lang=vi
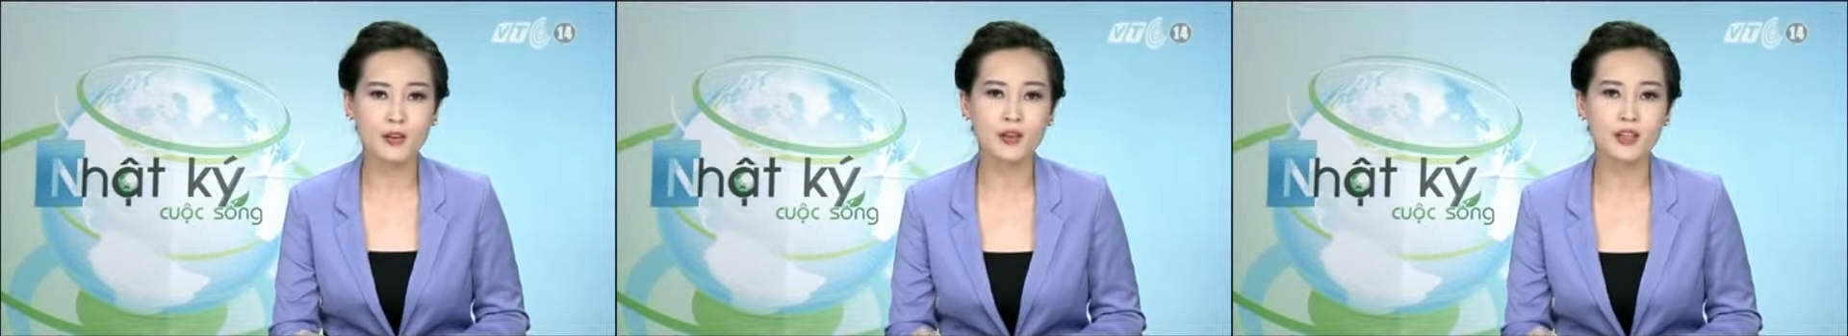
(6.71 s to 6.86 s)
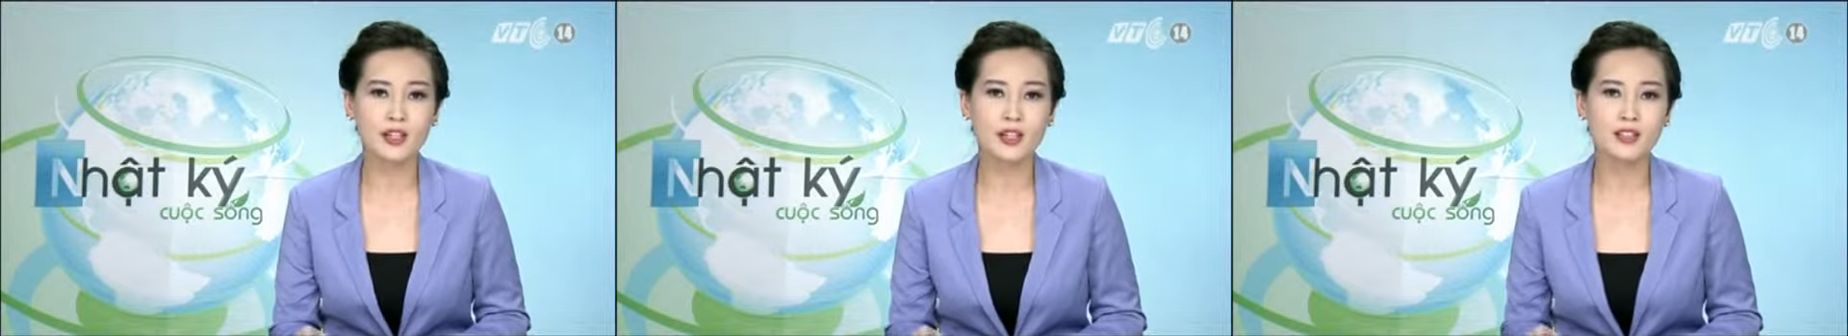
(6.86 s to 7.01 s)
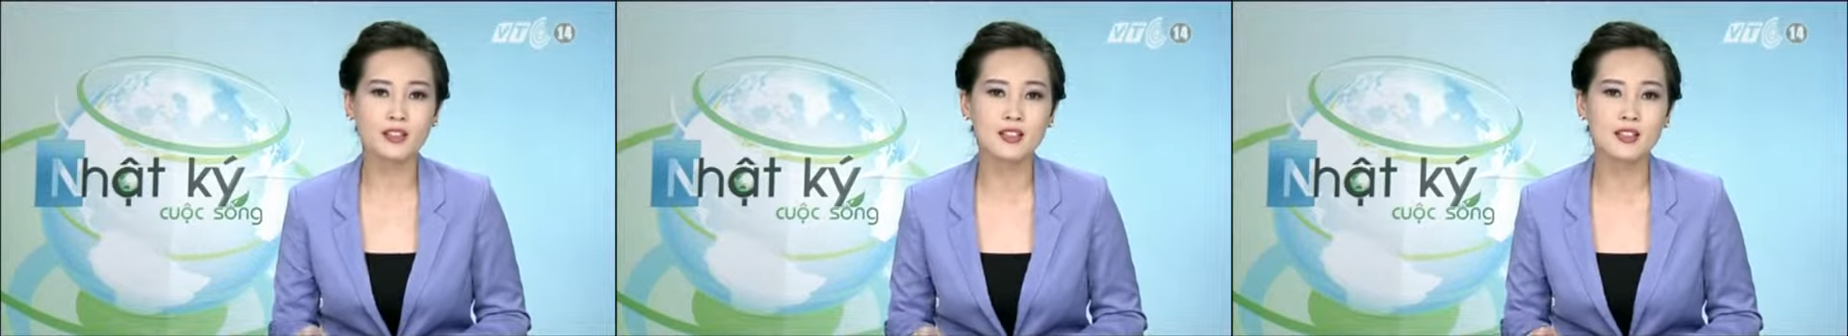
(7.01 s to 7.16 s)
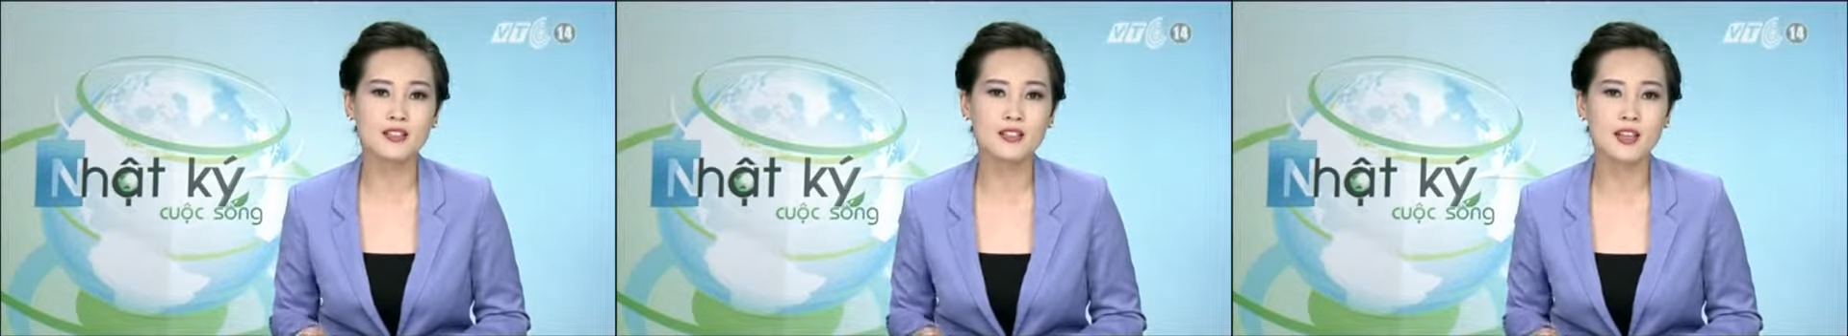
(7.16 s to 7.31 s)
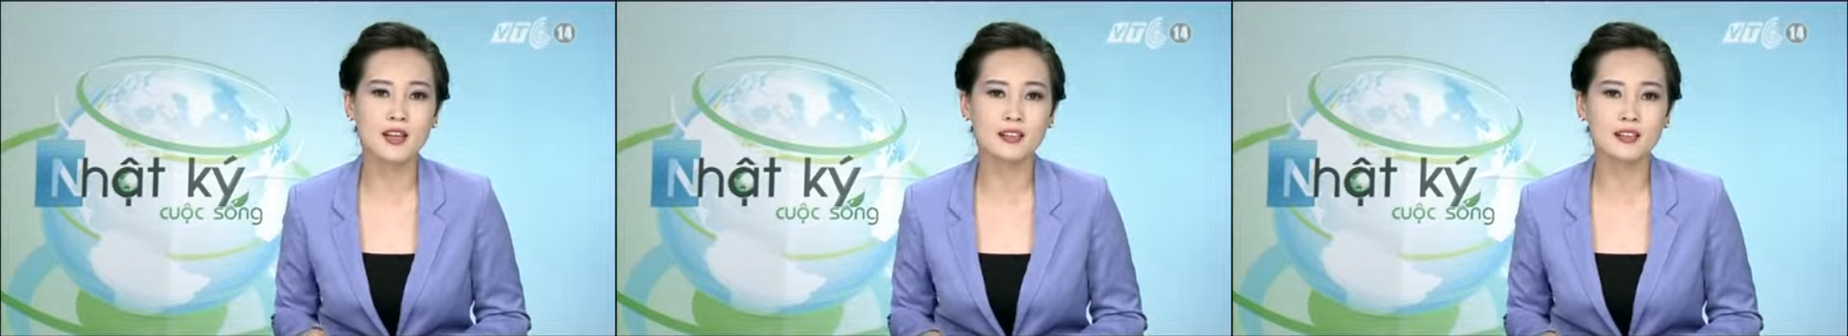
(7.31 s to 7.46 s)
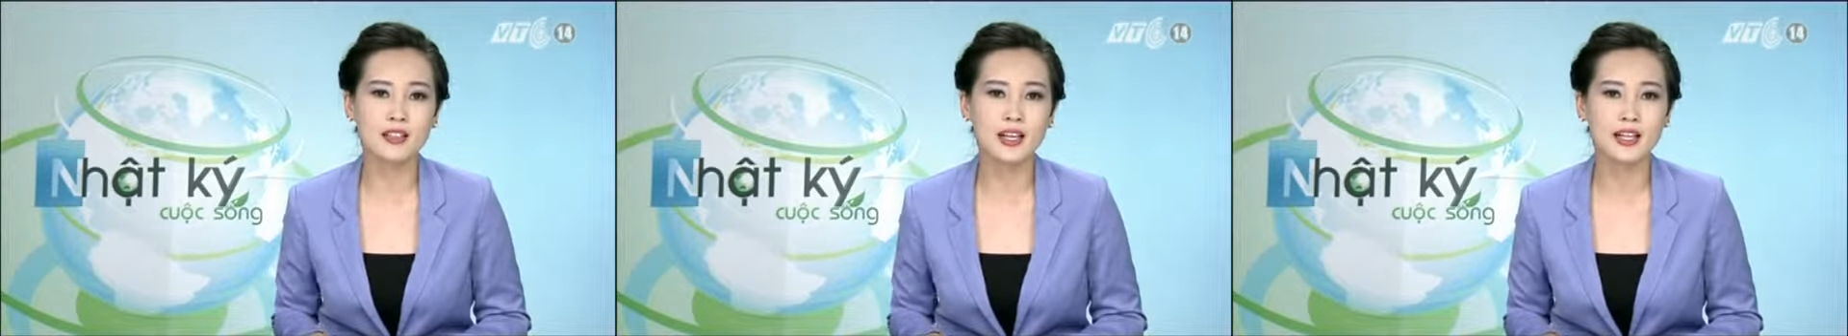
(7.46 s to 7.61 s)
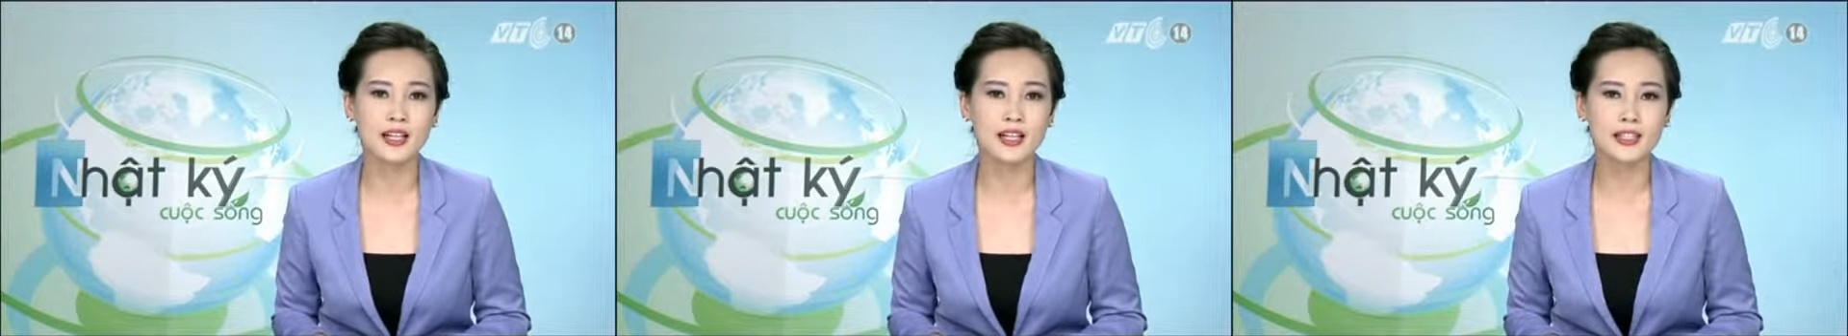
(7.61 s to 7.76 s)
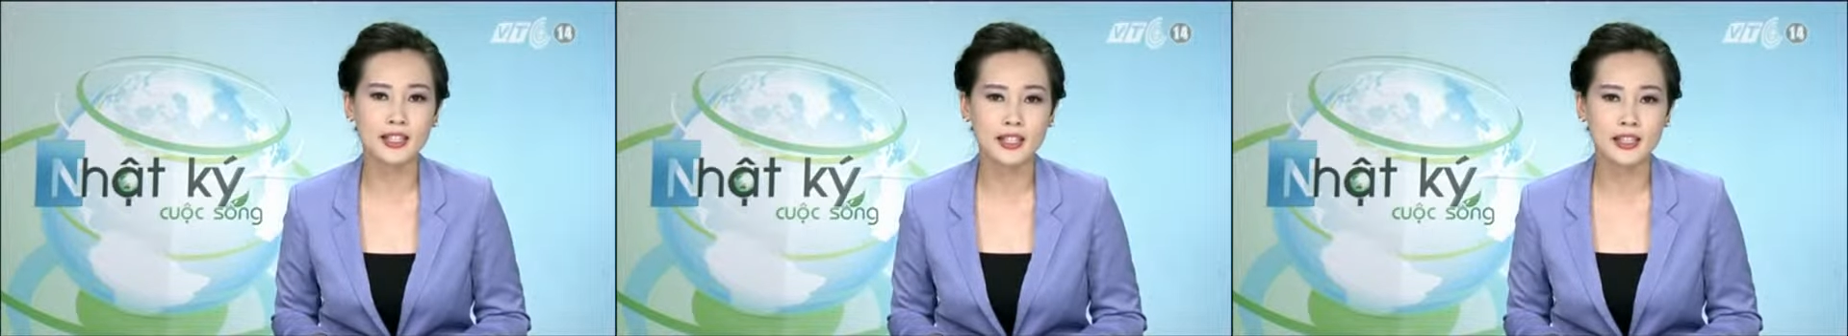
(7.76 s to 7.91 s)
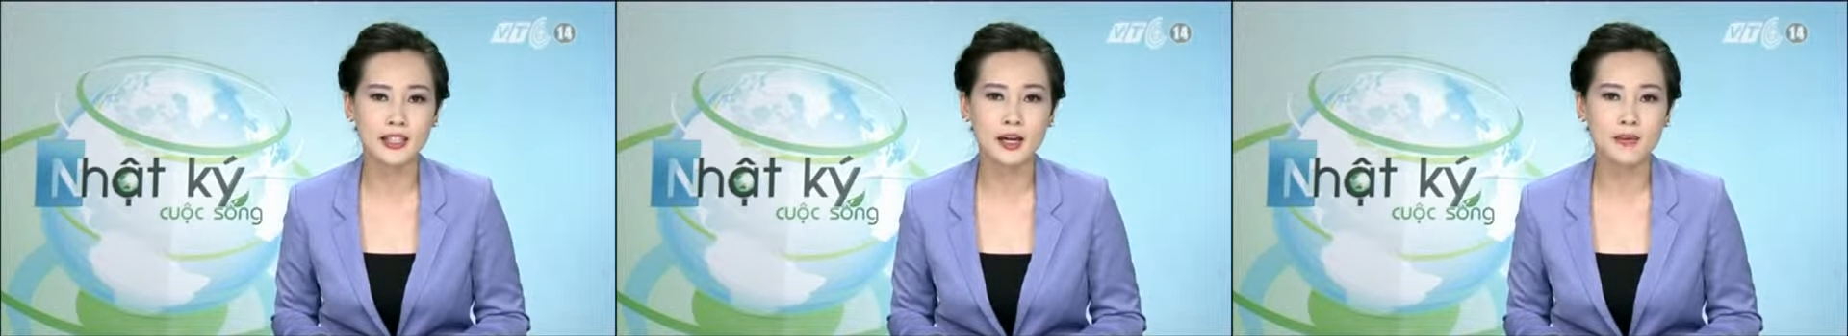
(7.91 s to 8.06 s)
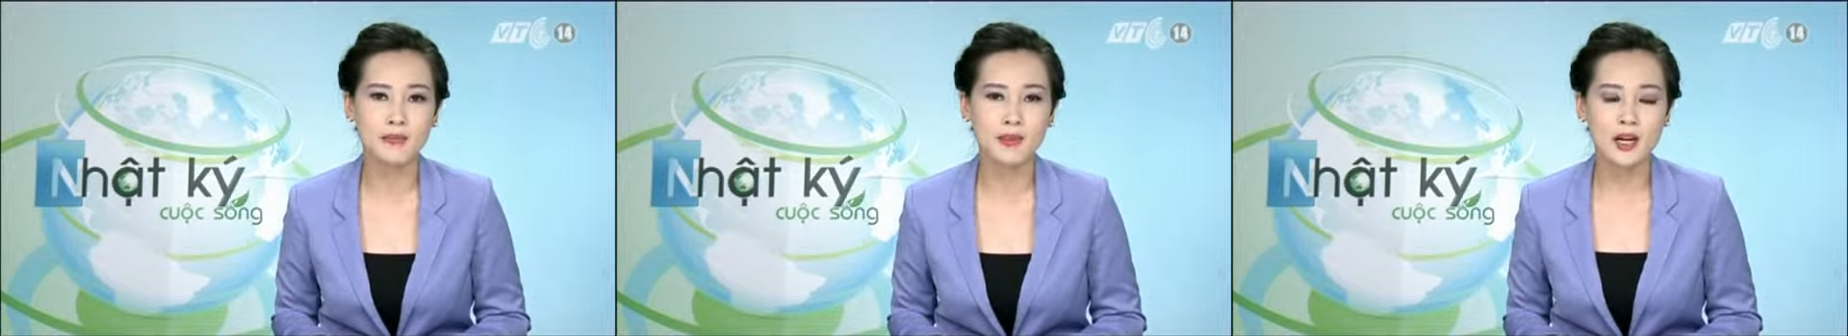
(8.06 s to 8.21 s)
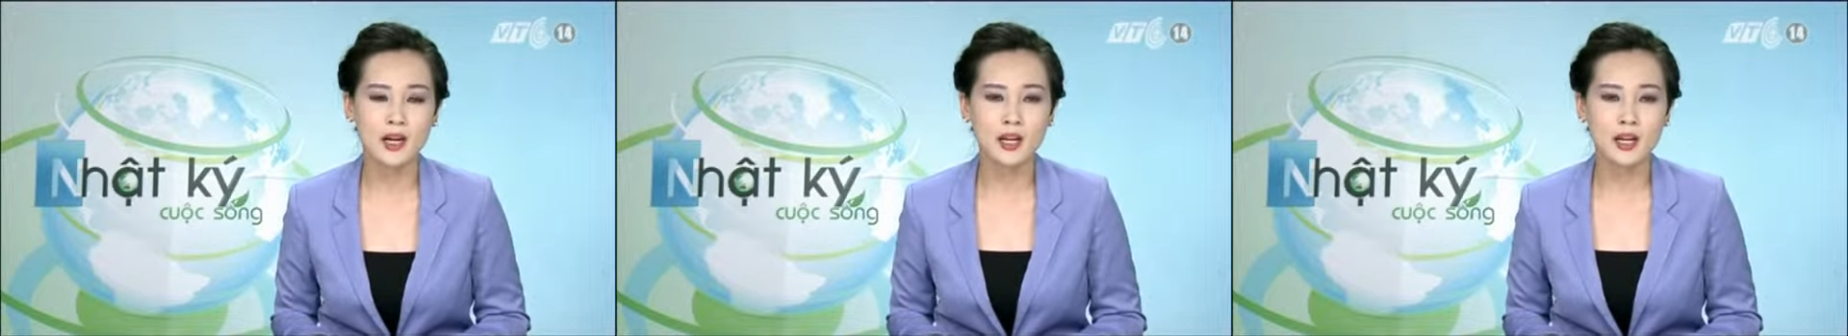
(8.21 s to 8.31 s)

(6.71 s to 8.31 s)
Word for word: khiến người dân tại đây yên tâm.